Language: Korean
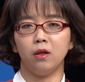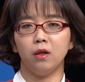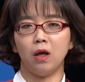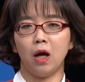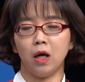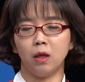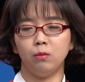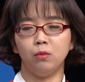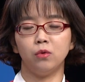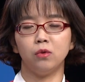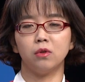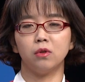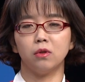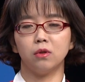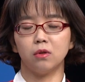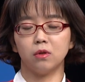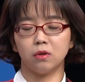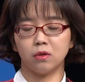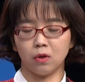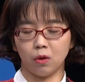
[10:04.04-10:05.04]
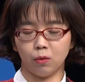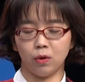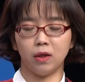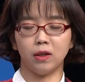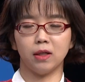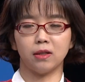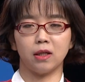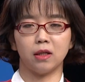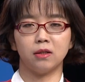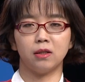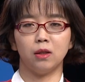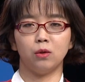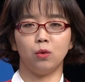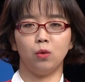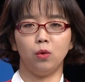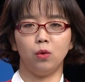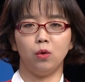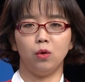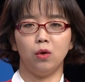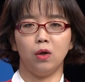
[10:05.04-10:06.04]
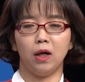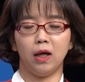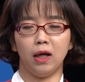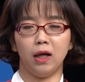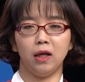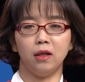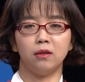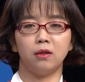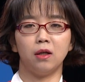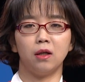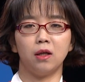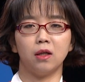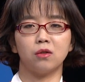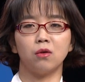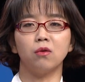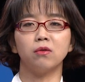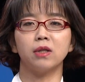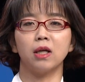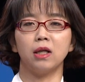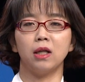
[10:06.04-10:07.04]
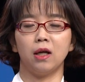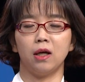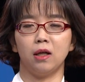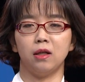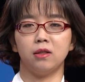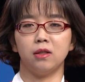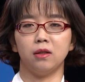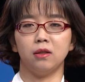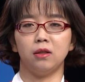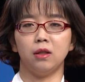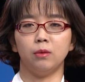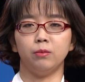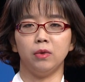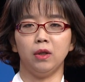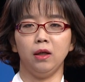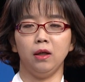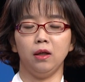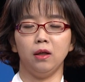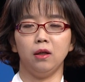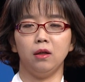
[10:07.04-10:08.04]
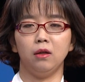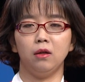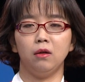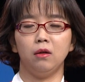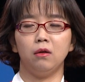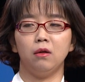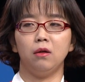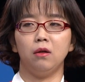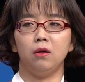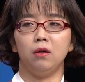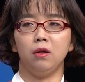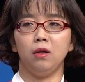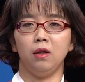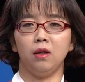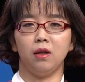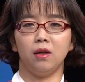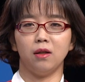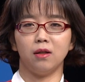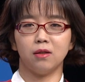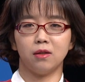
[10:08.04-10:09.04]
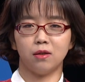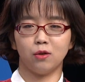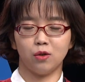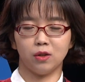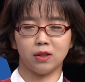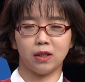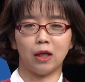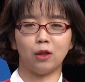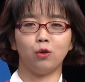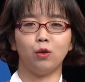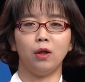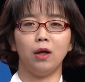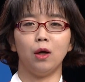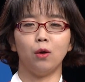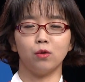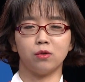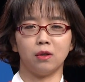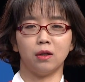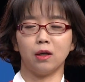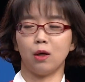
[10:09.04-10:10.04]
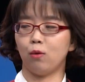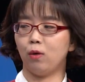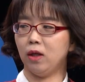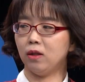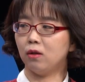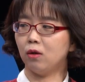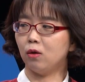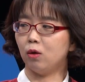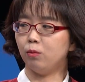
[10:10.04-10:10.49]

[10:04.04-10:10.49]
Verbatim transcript: 학문 성관계 자체도 아이들에게 정상이라 가르치기 때문에 예, 자퇴하고 전학가고 했던